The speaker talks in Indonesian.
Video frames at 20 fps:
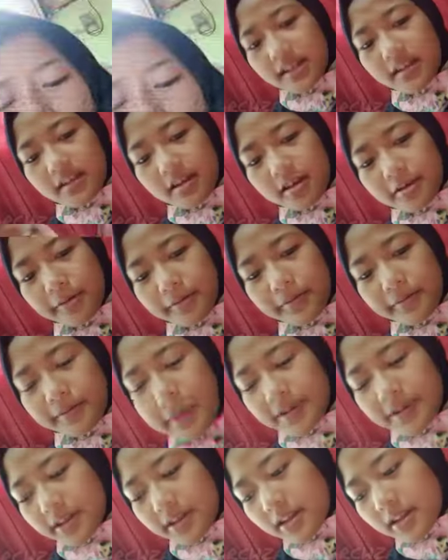Aku
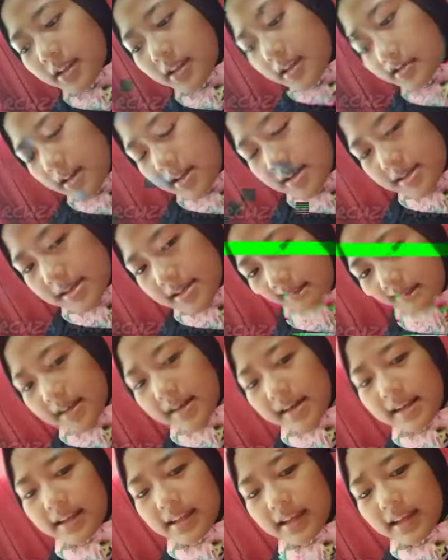ingatkan
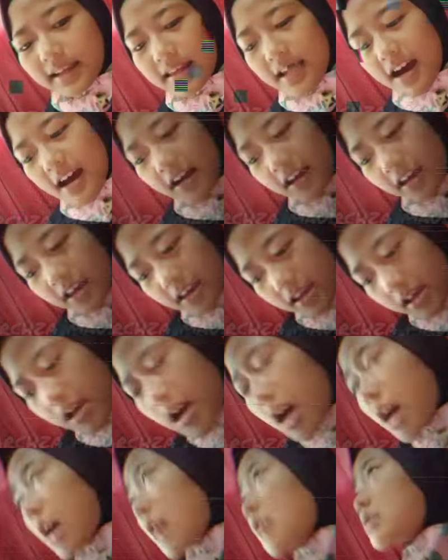sekali lagi,
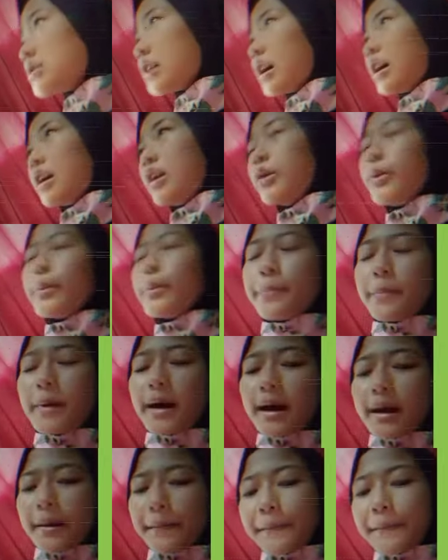jangan
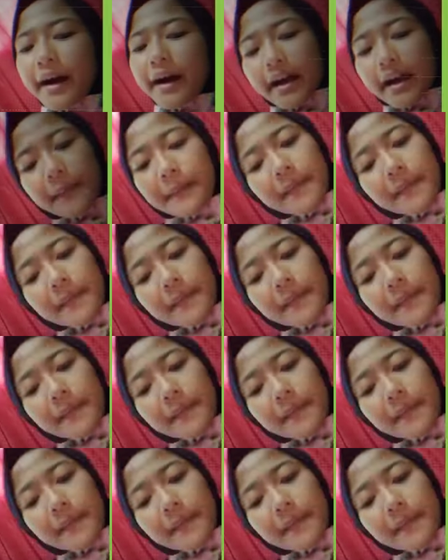lupa pakai